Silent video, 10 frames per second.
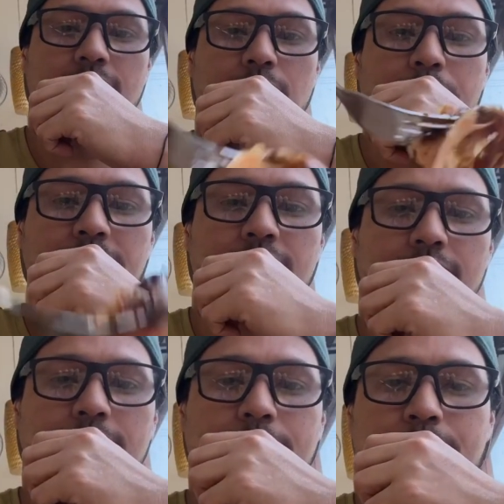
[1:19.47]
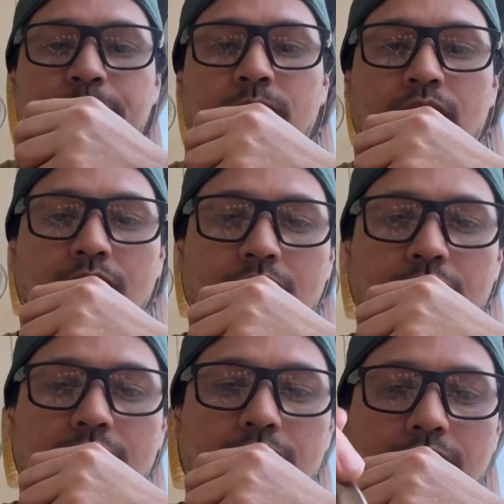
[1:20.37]
a romper.
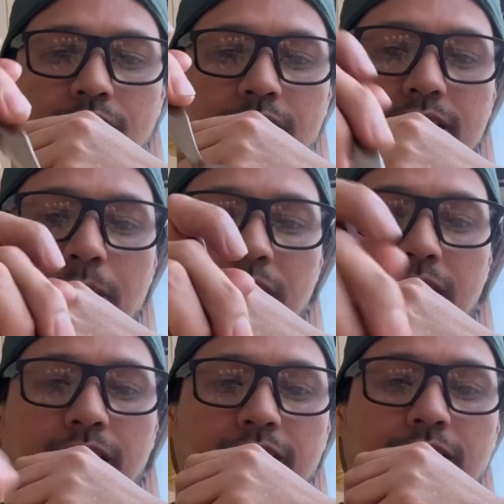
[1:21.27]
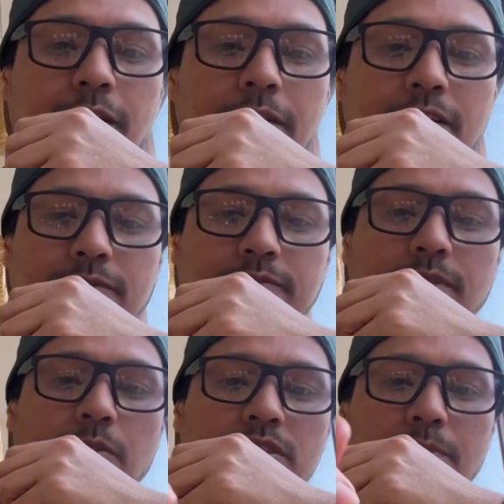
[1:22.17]
Y está bien. A ver,
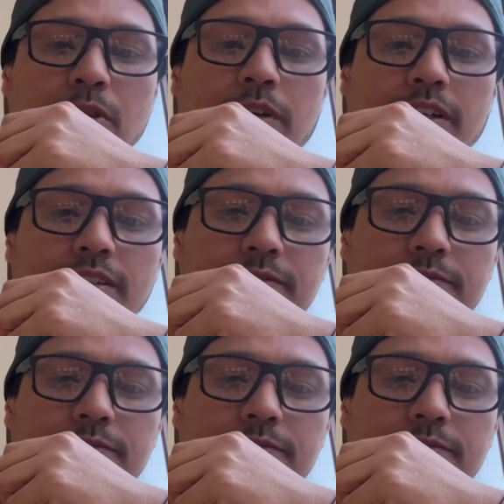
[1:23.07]
vamos a probar.